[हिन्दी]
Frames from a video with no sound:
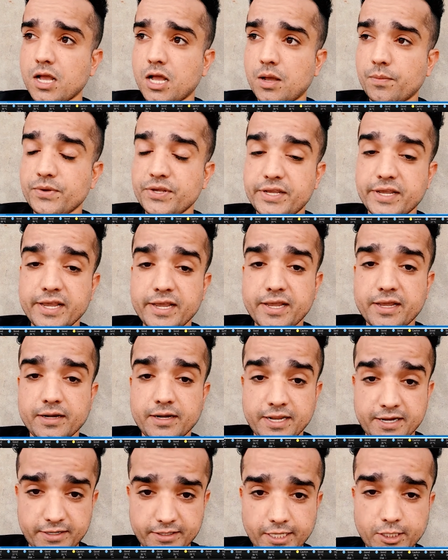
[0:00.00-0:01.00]
अब ये
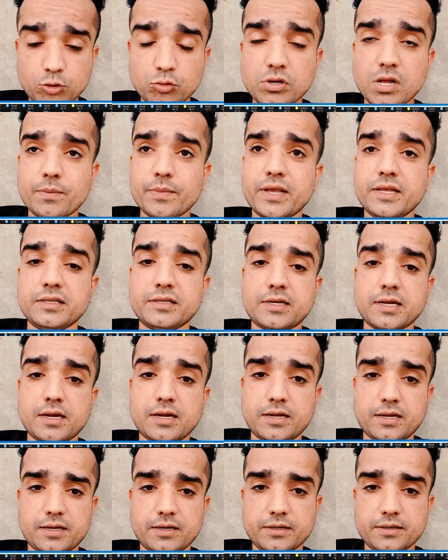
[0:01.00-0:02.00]
लिंक दे दूंगा मैं इसका
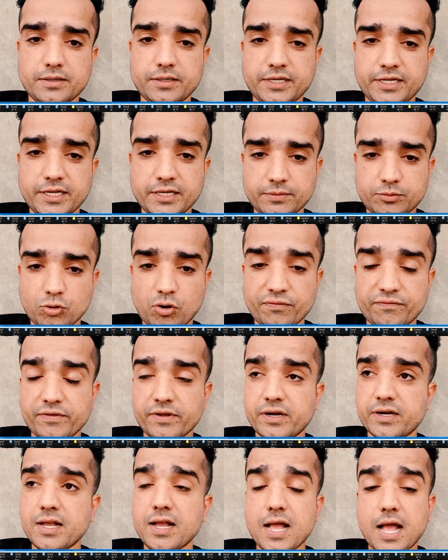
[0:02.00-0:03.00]
ये
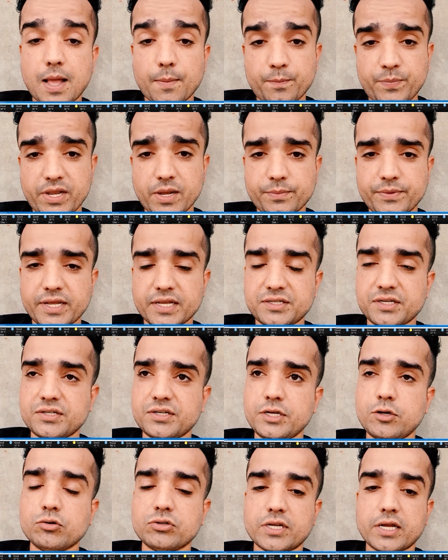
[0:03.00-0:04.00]
सॉफ्टवेयर का आप भी अपनी एस
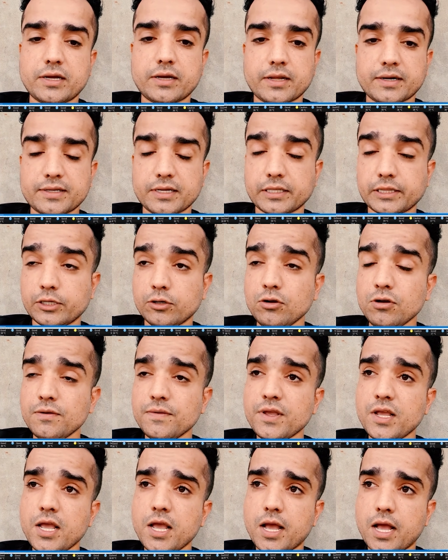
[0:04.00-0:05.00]
को चेक कर सकते हो
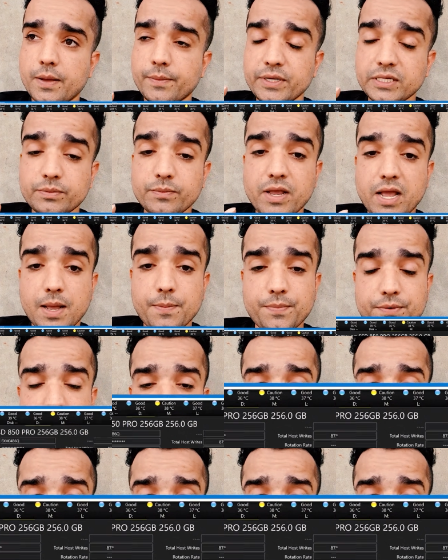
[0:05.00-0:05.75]
अब इसमें आप